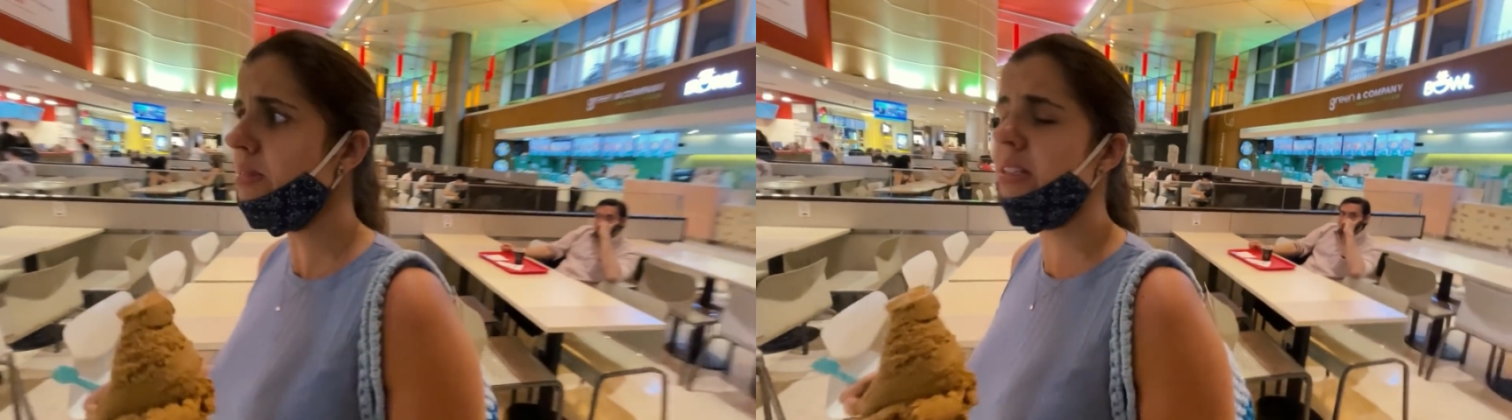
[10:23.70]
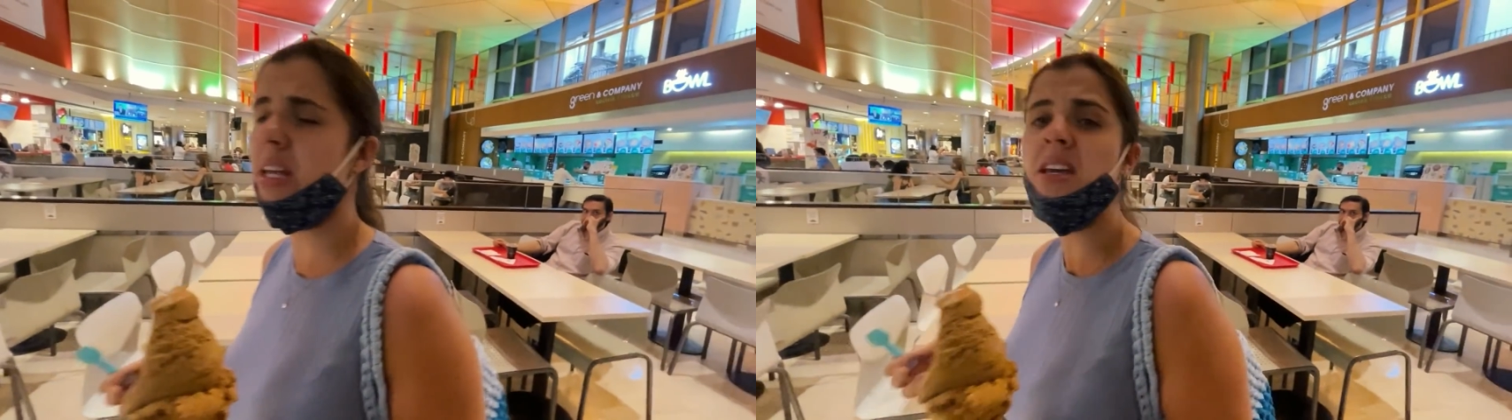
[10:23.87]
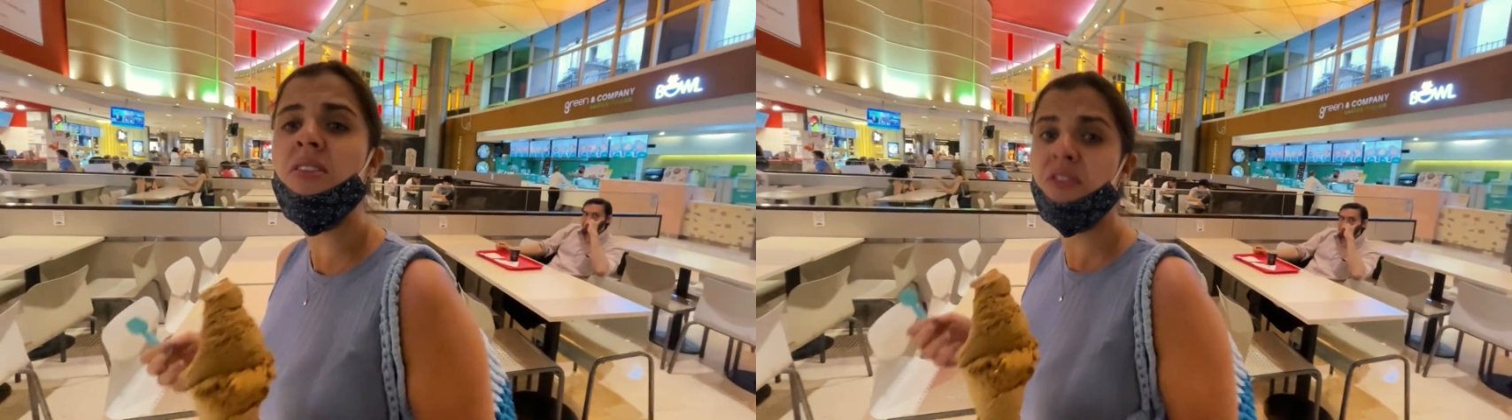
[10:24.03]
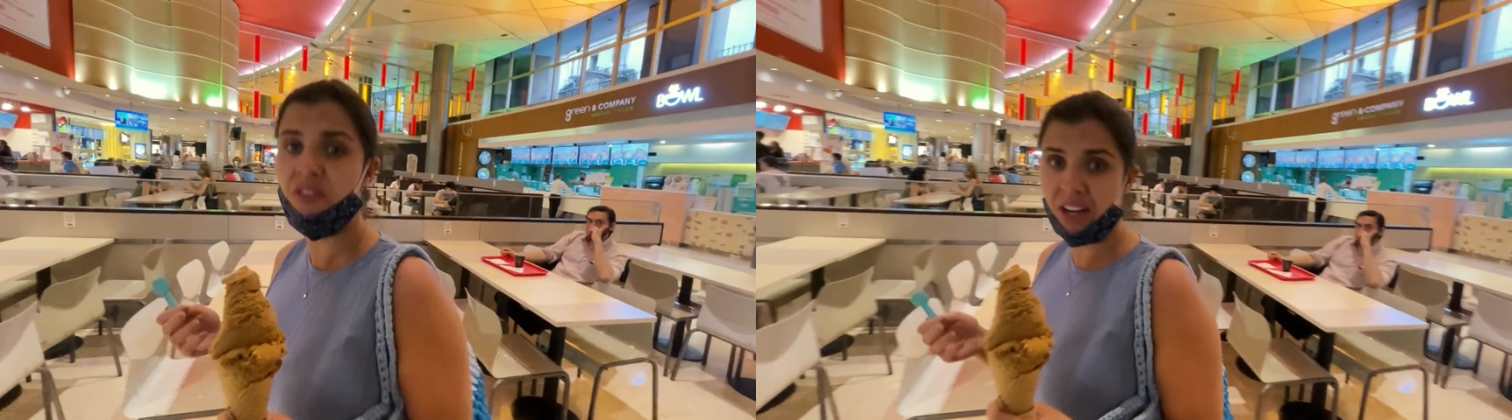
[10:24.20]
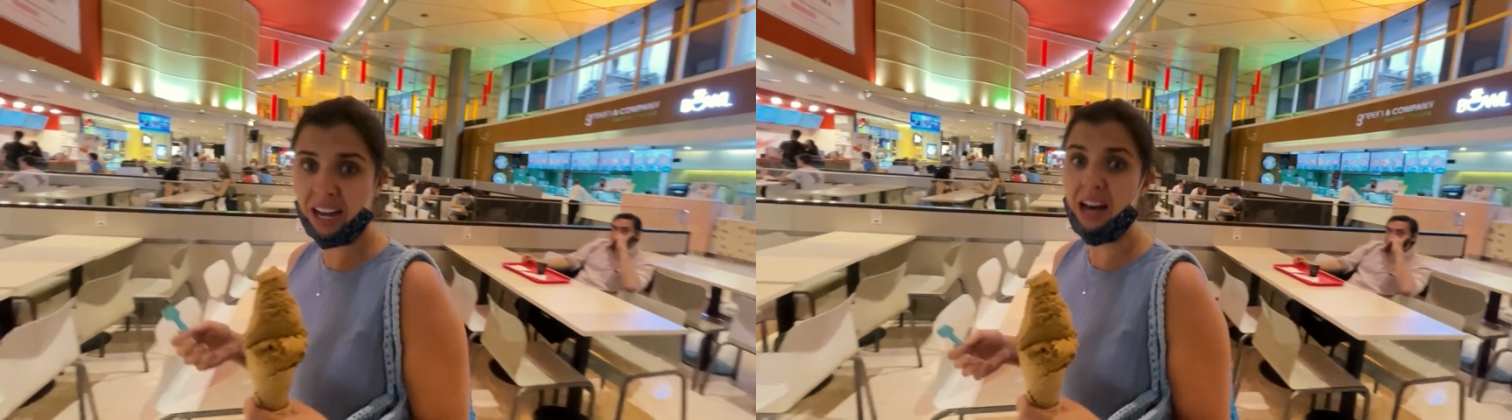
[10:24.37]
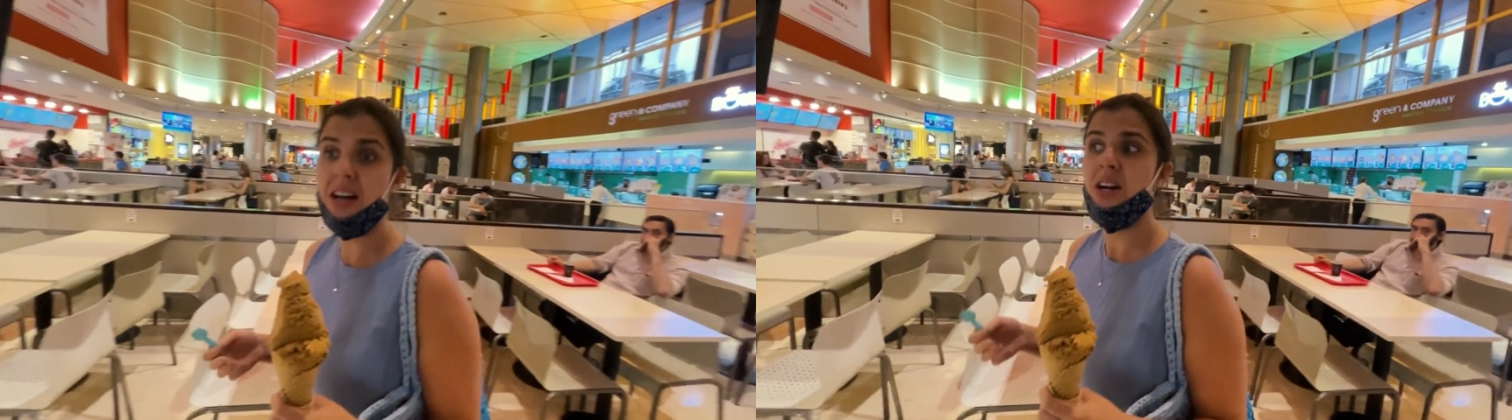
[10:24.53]
Tem que
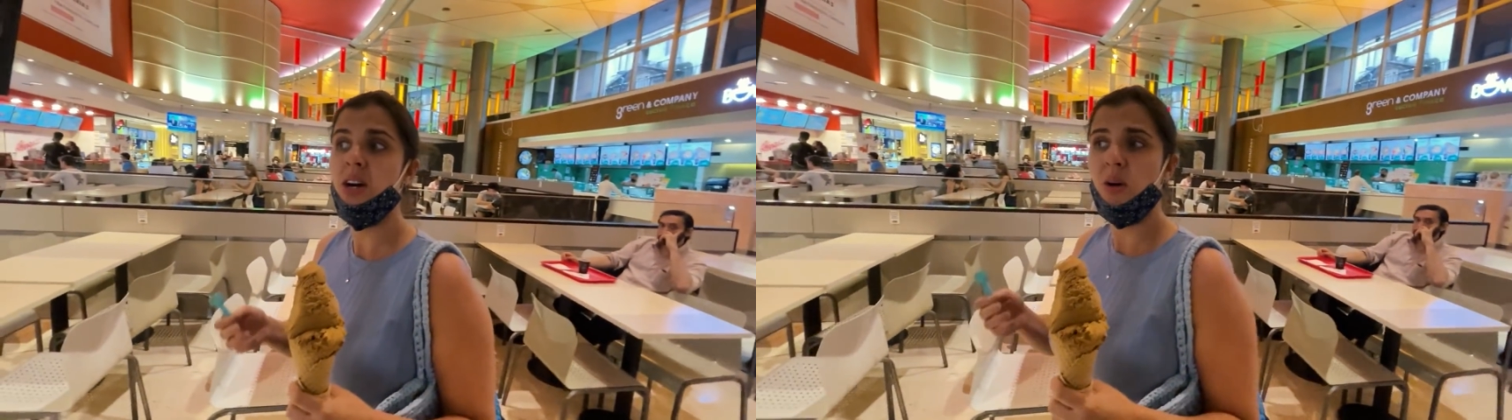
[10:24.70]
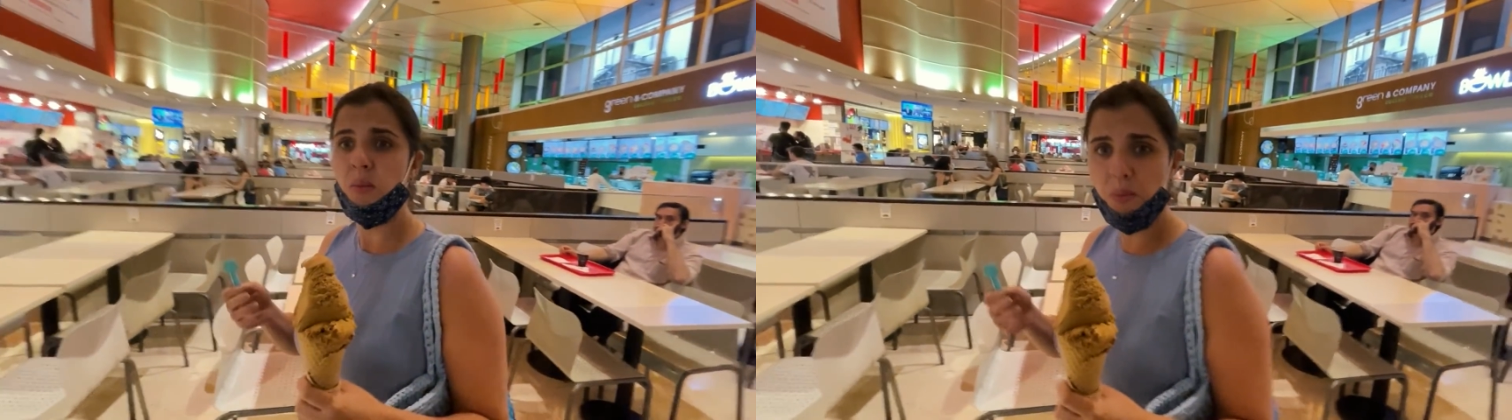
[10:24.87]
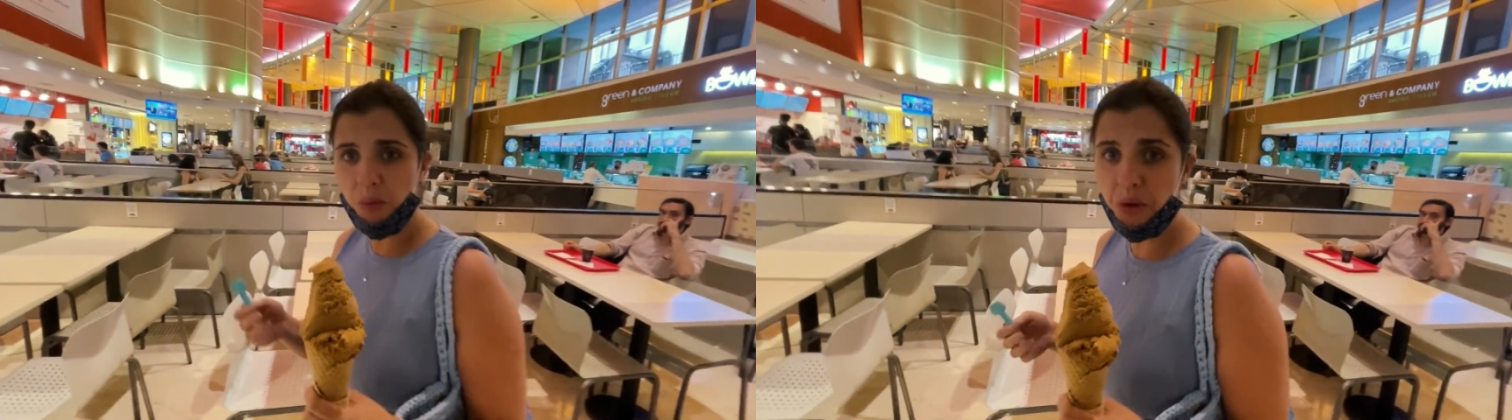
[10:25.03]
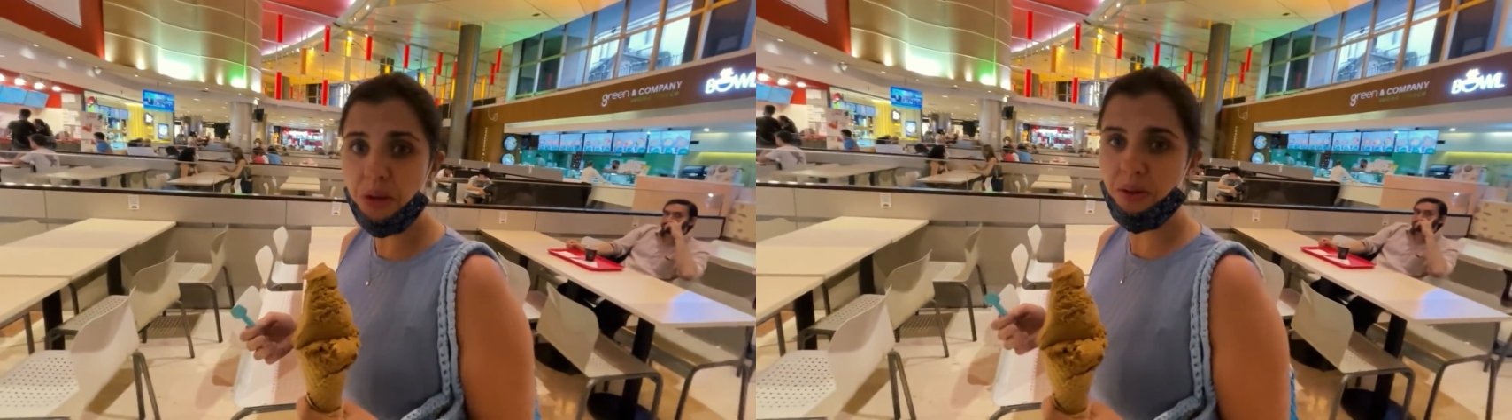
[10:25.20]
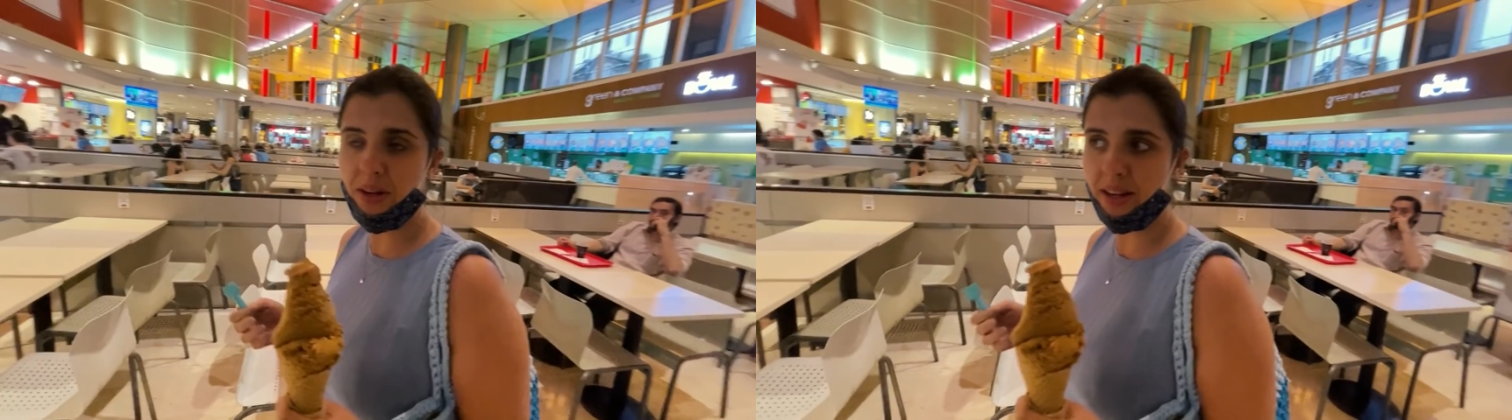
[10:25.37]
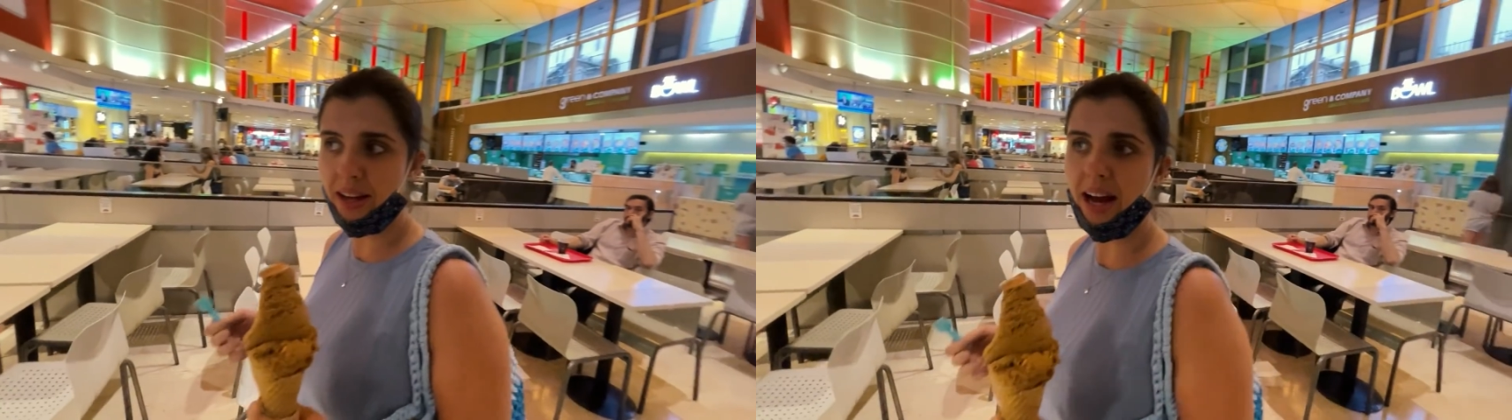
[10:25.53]
ficar
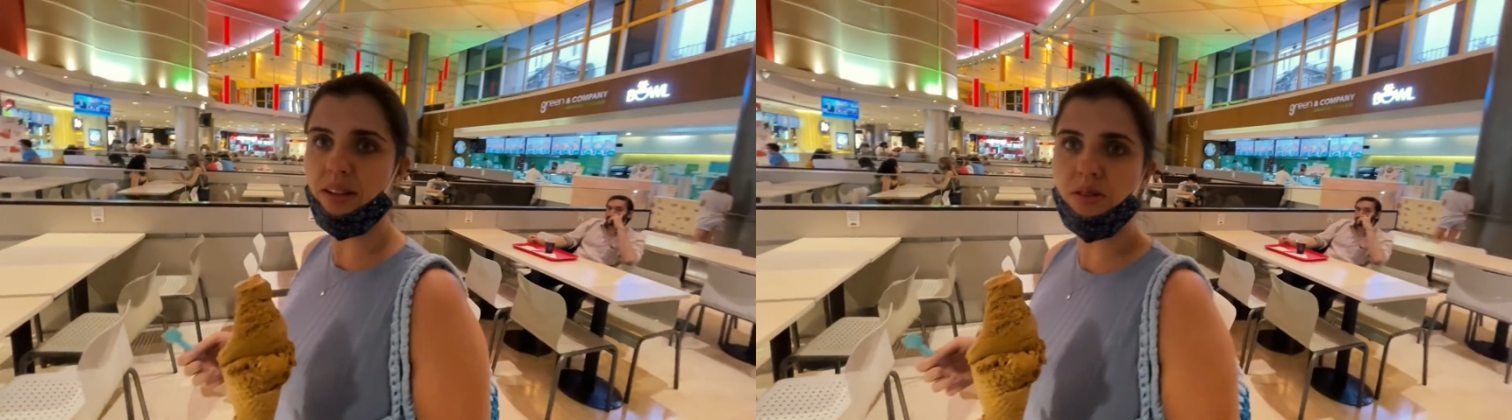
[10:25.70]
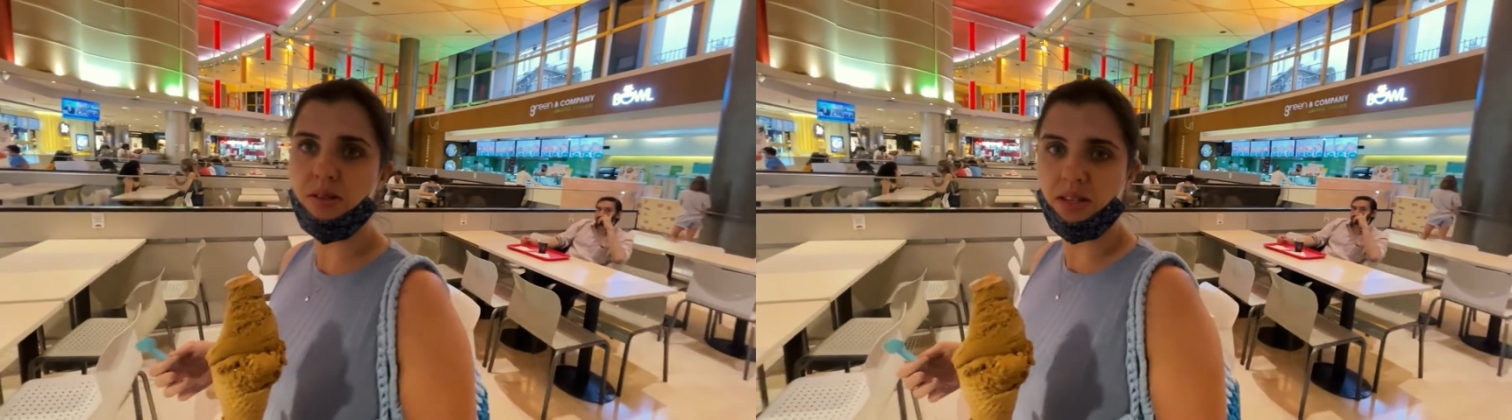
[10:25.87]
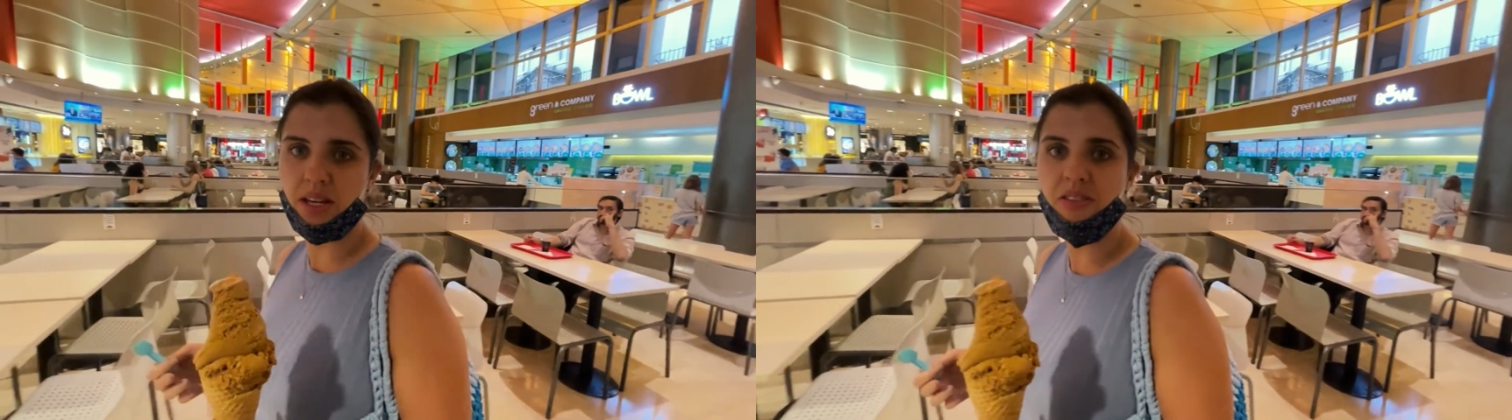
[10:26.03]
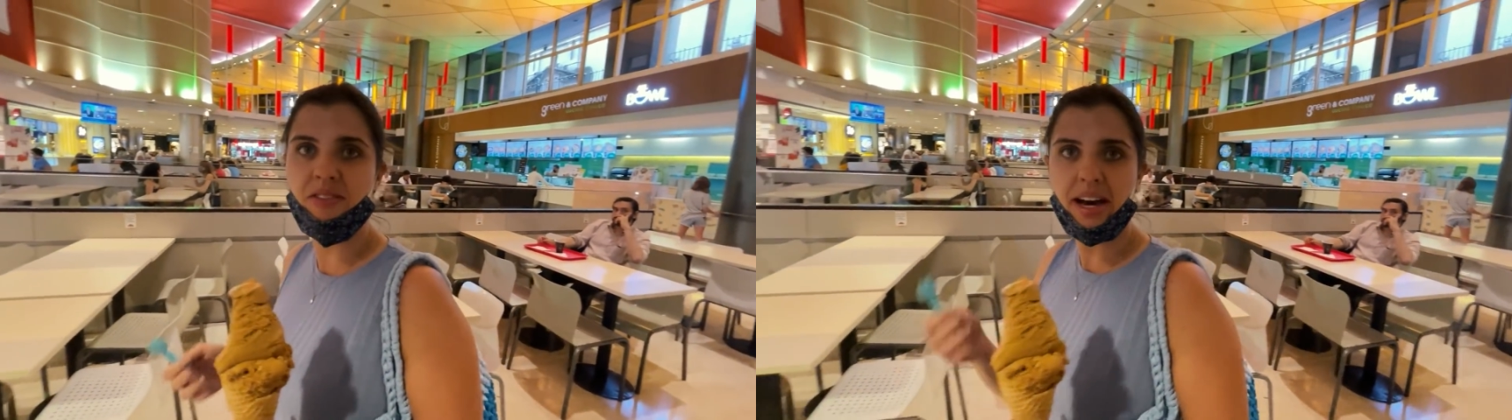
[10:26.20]
muito ligado, sim.